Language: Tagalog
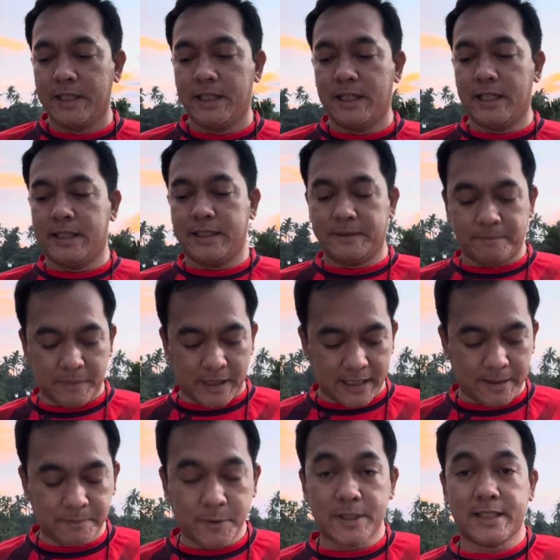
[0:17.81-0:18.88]
At para
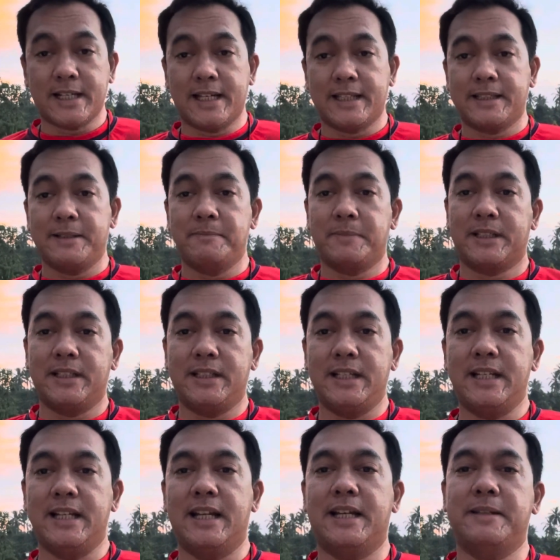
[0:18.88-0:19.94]
po sa ating
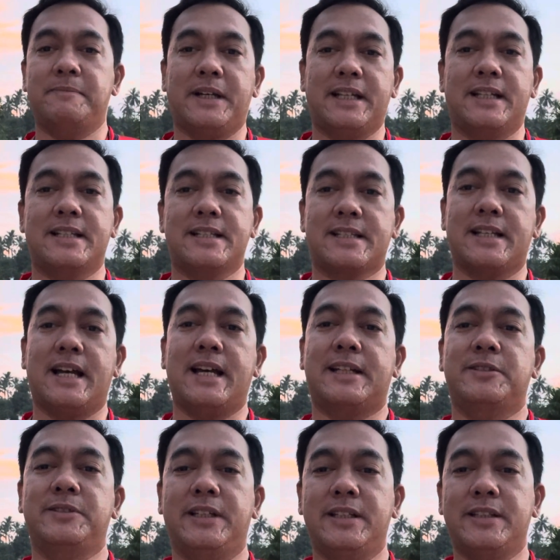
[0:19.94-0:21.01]
pagninilay para sa
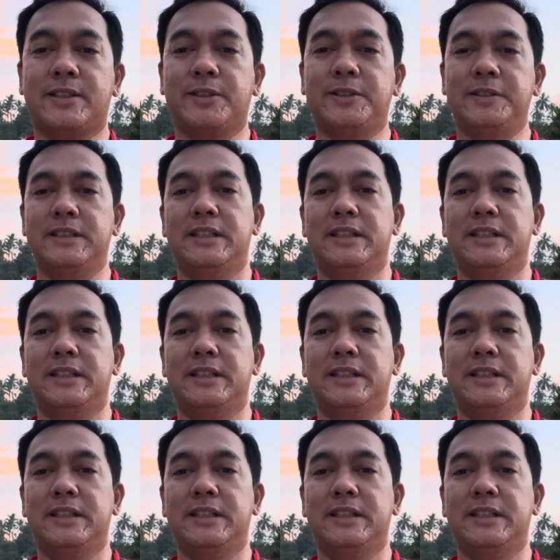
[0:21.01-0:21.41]
araw na ito,